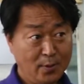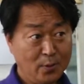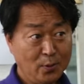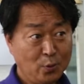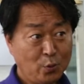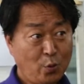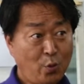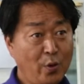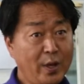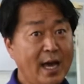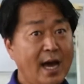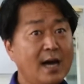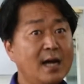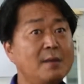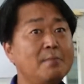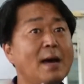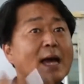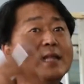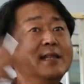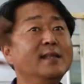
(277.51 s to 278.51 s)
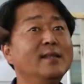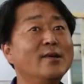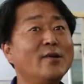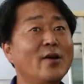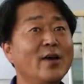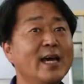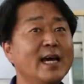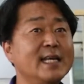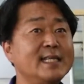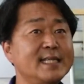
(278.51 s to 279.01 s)
토양을
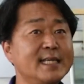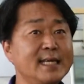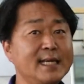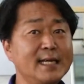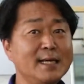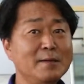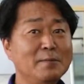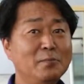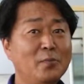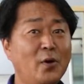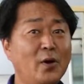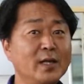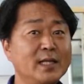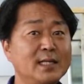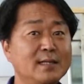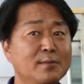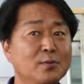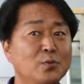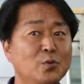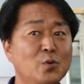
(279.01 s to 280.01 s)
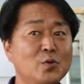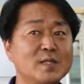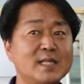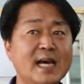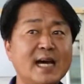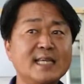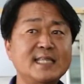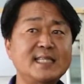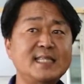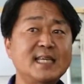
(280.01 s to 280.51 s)
만들어야지 뭐가 되냐면
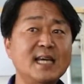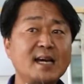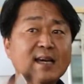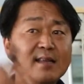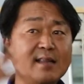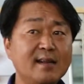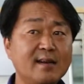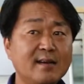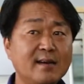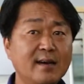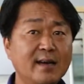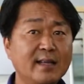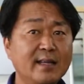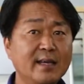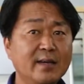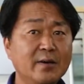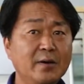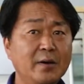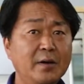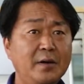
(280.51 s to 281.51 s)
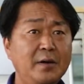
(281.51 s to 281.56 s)
농사가 시작이 될 거 아니에요.